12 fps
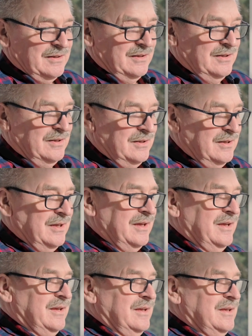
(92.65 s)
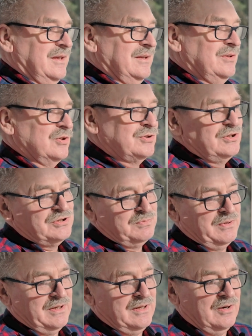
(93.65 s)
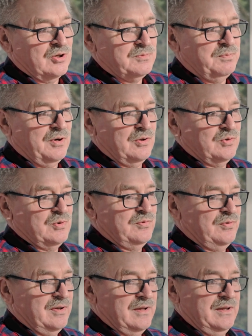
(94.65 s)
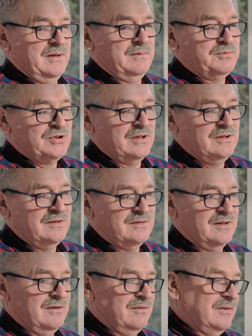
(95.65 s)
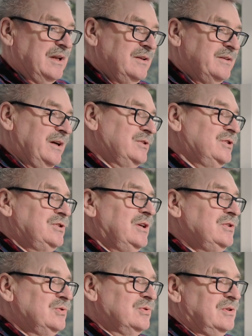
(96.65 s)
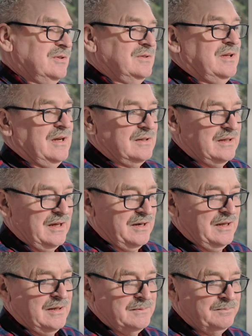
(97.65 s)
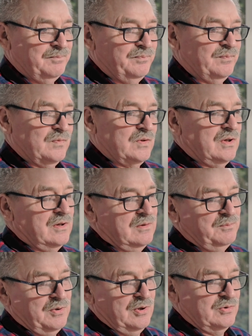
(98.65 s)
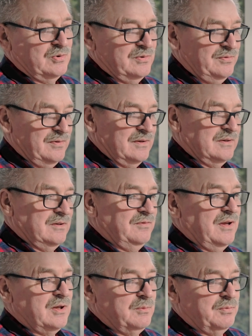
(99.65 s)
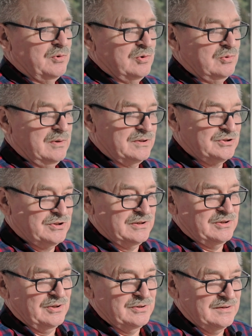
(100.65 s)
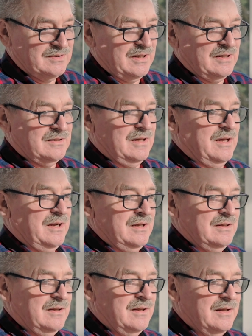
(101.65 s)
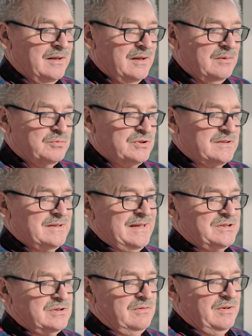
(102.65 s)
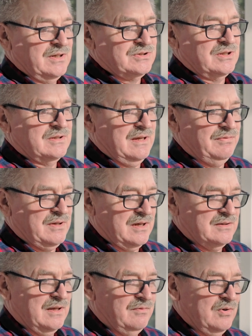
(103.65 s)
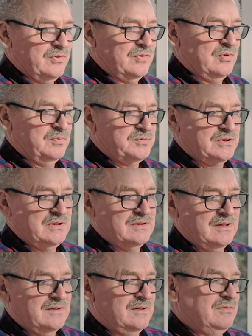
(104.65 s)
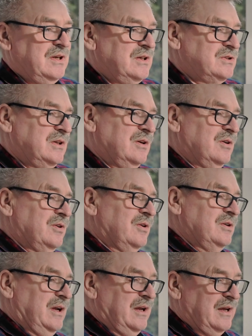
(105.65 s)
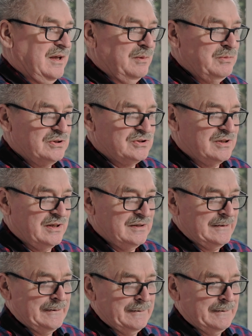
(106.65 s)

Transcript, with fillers: I e, doszliśmy od plonów e, pszenicy w granicach 10 ton z hektara do plonów 2,5-3 tony z hektara przy znacznie większych dawkach nawozu, przy intensywniejszej ochronie chemicznej.